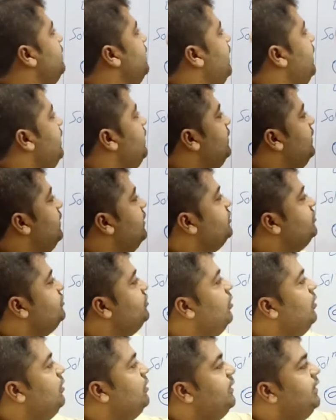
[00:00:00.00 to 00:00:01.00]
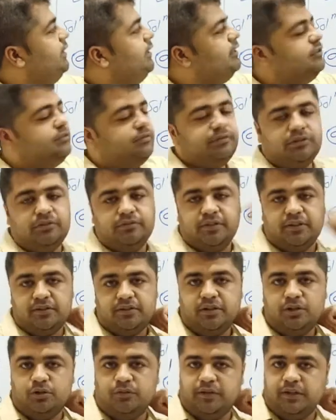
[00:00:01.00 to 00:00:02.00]
दैट डज नॉट एंड्स विथ वन
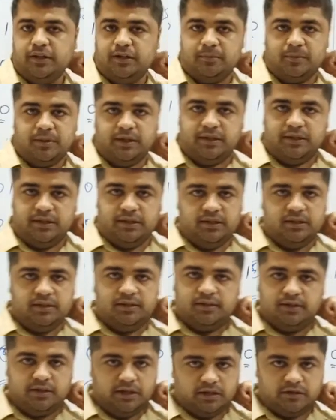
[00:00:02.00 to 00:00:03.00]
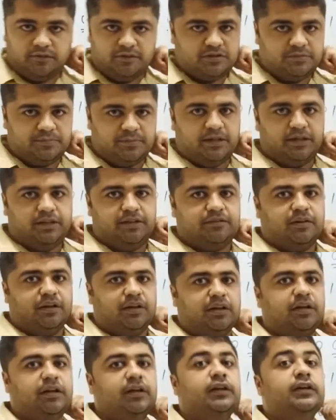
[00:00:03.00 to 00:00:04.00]
जीरो वन हमारी लैंग्वेज में आनी
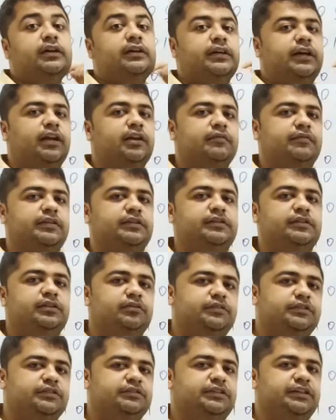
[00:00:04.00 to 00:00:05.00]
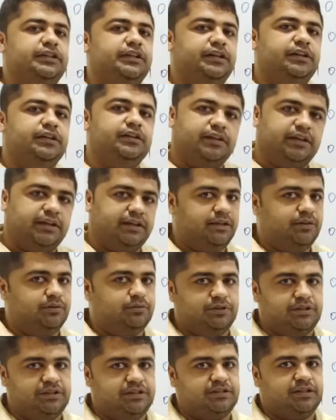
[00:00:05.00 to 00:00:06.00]
चाहिए यानी वन जीरो वन से एंड नहीं
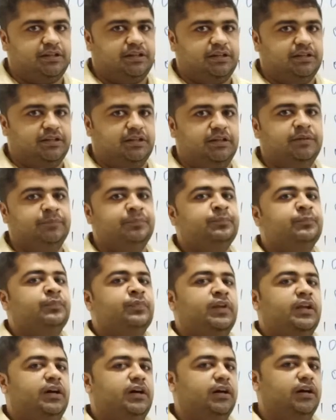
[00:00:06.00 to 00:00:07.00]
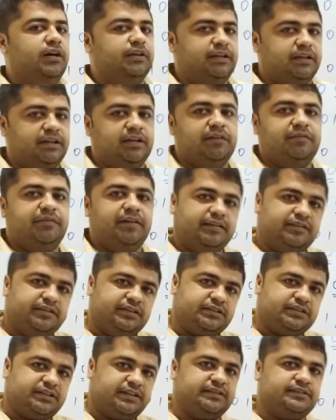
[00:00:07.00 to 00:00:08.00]
होनी चाहिए ठीक है वैसी
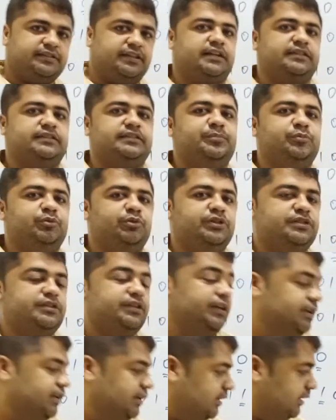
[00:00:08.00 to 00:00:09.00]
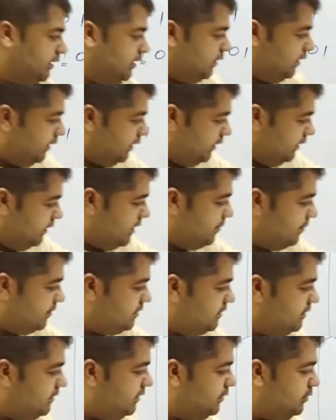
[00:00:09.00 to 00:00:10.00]
स्ट्रिंग्स एक्सेप्ट होनी चाहिए अरे ये
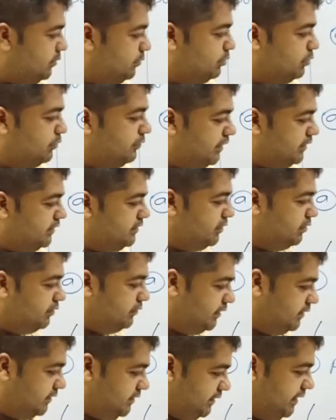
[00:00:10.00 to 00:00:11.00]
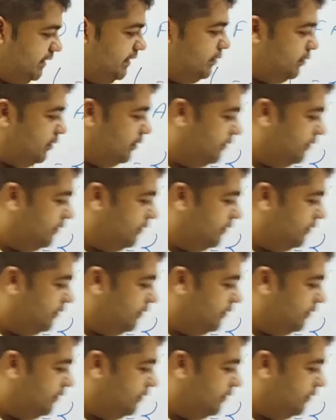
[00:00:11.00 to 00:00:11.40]
मशीन के थ्रू तो 101 से एंड होने